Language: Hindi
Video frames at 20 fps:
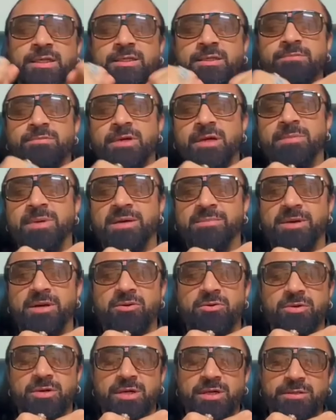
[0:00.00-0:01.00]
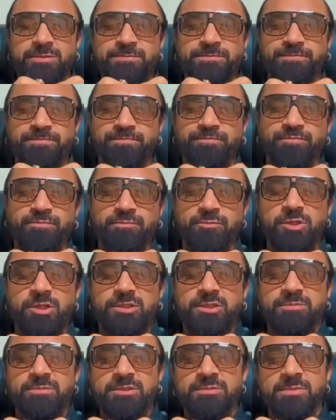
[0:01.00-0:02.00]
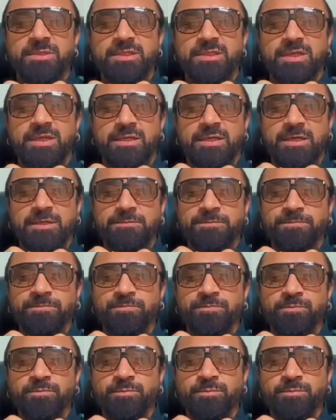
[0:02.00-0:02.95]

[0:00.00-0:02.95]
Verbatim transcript: किस किस्म का बाबा होगा मुझे समझ में नहीं आ रहा है